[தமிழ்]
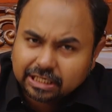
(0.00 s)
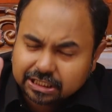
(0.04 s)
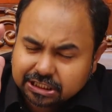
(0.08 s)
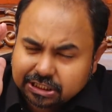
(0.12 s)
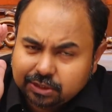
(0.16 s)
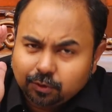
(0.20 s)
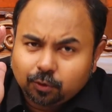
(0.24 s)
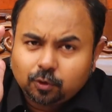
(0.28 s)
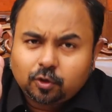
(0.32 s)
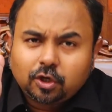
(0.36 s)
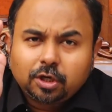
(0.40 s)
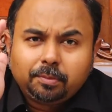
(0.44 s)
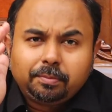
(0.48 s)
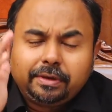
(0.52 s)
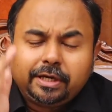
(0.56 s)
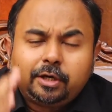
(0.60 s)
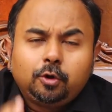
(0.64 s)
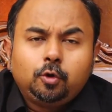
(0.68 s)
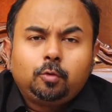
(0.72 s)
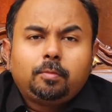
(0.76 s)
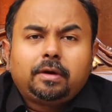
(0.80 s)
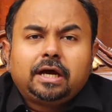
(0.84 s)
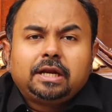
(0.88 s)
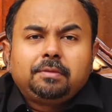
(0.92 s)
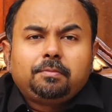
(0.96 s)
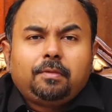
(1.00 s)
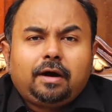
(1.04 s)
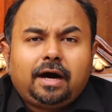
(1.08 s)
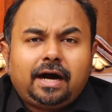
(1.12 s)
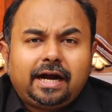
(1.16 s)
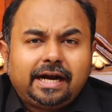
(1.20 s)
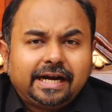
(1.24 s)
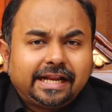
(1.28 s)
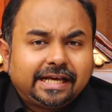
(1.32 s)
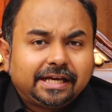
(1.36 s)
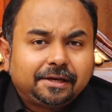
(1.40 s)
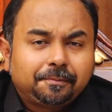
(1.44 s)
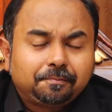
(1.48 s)
கிறிஸ்துவுக்குள் மிகவும்
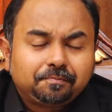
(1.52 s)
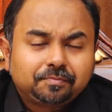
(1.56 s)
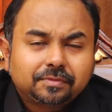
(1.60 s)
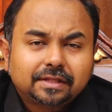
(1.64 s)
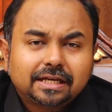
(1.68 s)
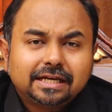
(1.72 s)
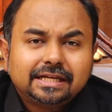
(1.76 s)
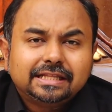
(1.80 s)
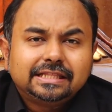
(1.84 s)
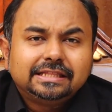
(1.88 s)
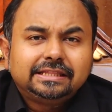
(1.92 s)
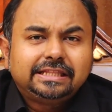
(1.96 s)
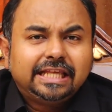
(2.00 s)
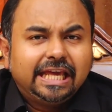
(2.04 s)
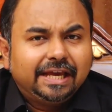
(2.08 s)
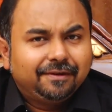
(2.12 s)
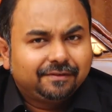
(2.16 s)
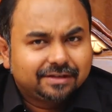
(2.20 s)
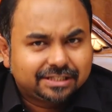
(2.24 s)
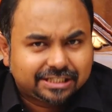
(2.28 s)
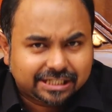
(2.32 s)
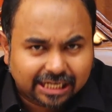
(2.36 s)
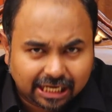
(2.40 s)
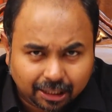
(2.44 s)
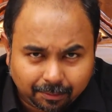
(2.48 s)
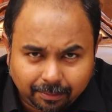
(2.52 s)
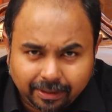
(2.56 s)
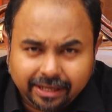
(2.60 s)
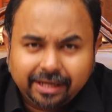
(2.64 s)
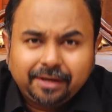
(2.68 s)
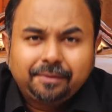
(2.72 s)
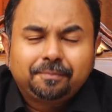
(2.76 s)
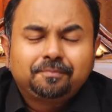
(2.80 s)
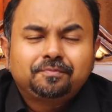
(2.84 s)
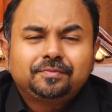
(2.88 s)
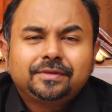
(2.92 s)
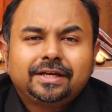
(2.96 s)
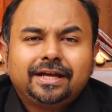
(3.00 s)
அன்பான தேவ ஜனமே
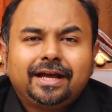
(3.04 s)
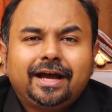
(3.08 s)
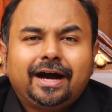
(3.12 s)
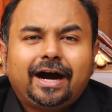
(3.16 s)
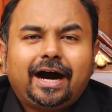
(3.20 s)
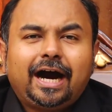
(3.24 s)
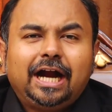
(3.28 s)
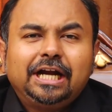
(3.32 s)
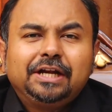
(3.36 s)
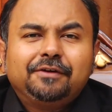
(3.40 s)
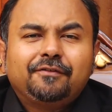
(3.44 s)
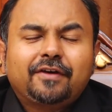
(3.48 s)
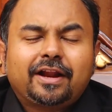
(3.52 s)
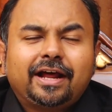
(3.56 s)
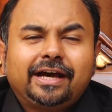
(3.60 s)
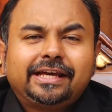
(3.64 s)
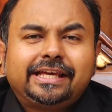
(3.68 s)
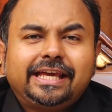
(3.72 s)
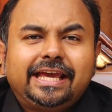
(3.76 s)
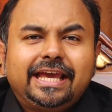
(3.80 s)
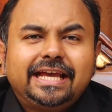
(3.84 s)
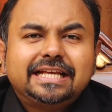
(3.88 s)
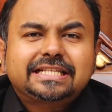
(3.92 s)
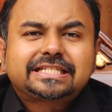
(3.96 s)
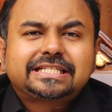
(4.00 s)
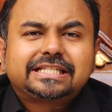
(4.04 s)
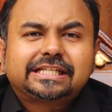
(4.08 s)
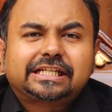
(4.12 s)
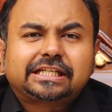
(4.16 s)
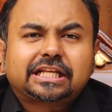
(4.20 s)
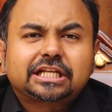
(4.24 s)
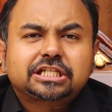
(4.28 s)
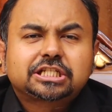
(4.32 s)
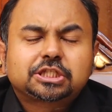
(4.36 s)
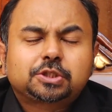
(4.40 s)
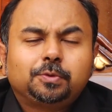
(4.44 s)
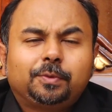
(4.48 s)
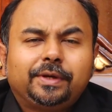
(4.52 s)
ஆண்டவராகிய இயேசு
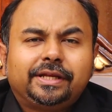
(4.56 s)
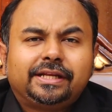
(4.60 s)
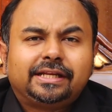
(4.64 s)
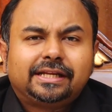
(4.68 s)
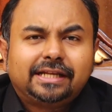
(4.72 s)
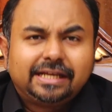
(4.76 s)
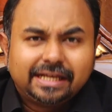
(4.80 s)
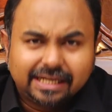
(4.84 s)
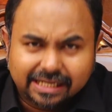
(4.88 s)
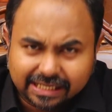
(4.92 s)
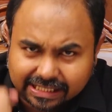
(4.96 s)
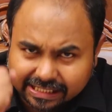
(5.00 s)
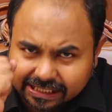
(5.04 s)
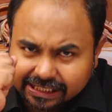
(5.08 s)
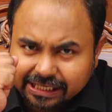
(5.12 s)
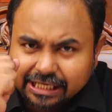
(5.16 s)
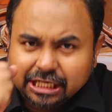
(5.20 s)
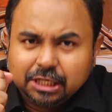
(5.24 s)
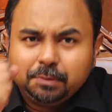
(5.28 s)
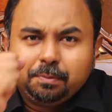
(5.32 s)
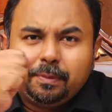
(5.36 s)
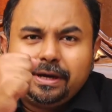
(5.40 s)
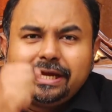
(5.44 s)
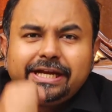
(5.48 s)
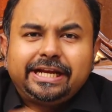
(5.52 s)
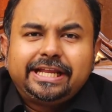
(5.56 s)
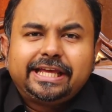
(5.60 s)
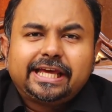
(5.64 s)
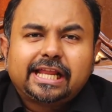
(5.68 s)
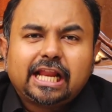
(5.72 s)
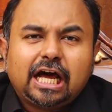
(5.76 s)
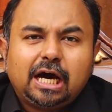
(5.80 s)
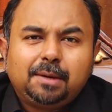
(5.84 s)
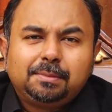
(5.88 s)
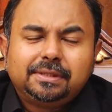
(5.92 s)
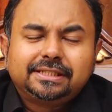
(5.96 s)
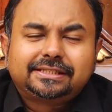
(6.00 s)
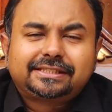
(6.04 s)
கிறிஸ்துவின் இன்ப இனிய
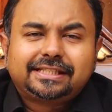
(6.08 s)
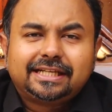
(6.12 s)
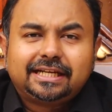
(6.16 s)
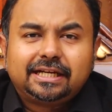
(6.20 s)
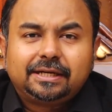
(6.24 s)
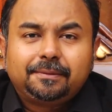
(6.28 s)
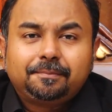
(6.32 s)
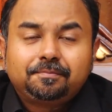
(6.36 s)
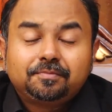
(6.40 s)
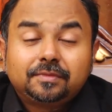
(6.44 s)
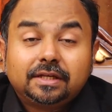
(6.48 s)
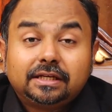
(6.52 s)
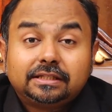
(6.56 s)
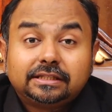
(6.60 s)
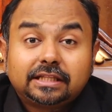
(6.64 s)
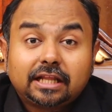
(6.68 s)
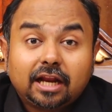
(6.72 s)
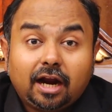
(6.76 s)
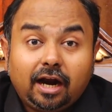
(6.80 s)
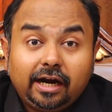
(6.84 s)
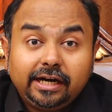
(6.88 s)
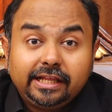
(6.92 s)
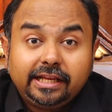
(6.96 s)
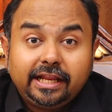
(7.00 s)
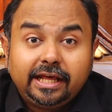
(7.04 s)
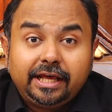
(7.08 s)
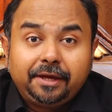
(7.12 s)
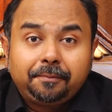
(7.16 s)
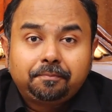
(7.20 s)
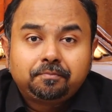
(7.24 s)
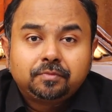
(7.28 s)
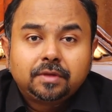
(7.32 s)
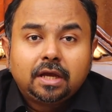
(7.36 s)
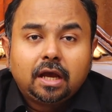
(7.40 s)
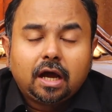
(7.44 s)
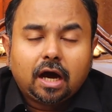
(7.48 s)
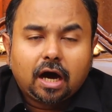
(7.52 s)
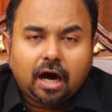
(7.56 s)
நாமத்தில் இந்த நாளிலே
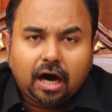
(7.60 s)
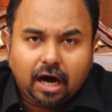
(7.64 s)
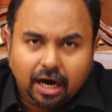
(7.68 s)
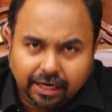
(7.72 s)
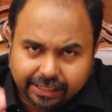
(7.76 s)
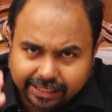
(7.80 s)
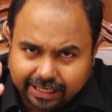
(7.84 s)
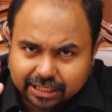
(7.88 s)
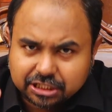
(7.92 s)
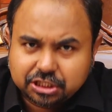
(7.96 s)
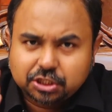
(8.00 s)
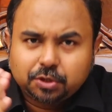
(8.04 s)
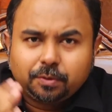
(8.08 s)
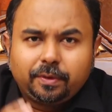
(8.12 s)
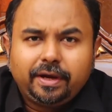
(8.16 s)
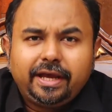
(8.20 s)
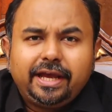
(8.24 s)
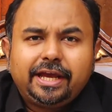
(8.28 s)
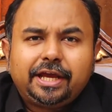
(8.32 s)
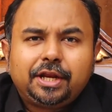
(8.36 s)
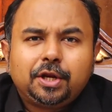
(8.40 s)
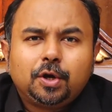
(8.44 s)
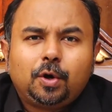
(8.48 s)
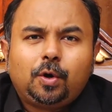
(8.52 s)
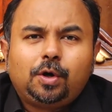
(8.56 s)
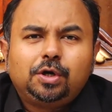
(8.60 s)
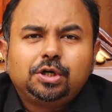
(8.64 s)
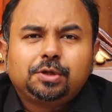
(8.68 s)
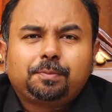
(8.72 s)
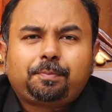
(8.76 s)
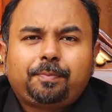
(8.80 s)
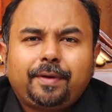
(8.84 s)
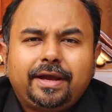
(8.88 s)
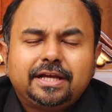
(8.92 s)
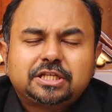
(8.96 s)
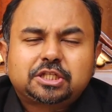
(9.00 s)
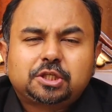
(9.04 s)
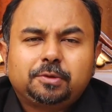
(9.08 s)
ஆ இயேசுவே என்னோடு
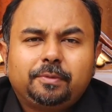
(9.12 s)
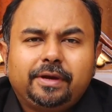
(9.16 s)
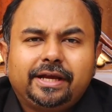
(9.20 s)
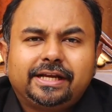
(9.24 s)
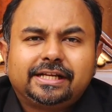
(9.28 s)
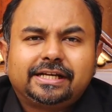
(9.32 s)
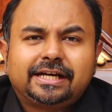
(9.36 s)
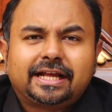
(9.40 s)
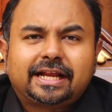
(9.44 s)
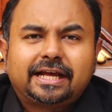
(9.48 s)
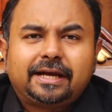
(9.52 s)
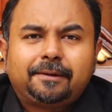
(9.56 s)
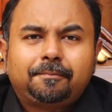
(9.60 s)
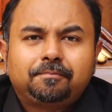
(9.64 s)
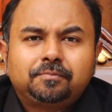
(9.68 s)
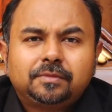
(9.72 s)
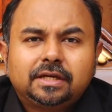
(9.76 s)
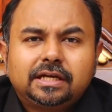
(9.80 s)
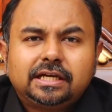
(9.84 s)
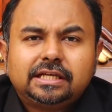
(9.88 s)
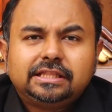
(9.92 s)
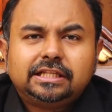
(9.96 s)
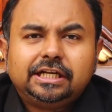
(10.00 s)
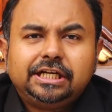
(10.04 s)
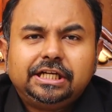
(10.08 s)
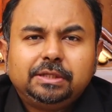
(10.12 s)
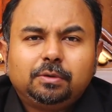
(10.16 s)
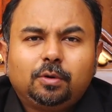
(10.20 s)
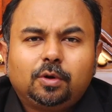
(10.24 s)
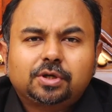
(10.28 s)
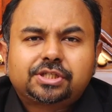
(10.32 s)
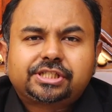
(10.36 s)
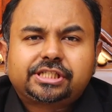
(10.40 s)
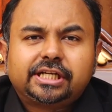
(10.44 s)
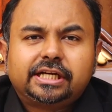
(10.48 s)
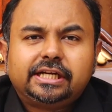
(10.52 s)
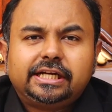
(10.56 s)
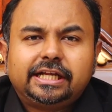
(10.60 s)
பேசுவேன்கிற இந்த
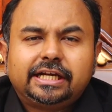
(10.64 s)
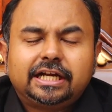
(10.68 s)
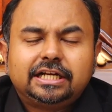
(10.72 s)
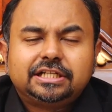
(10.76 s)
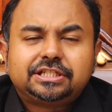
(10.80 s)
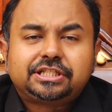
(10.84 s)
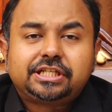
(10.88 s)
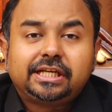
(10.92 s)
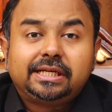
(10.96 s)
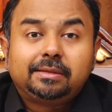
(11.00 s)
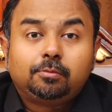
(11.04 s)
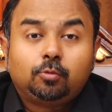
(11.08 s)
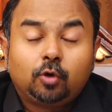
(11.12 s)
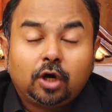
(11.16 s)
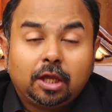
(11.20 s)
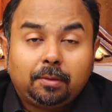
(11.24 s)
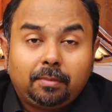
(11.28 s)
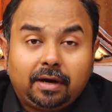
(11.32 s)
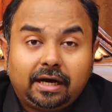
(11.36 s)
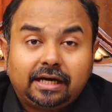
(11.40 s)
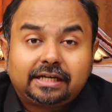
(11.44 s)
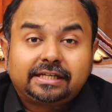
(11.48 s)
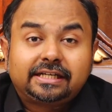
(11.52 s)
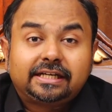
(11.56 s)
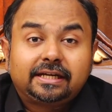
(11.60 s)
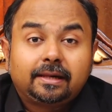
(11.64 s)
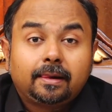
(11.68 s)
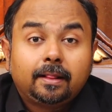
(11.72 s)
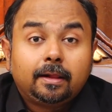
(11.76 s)
டிவோஷன் நிகழ்ச்சியின் மூலமாக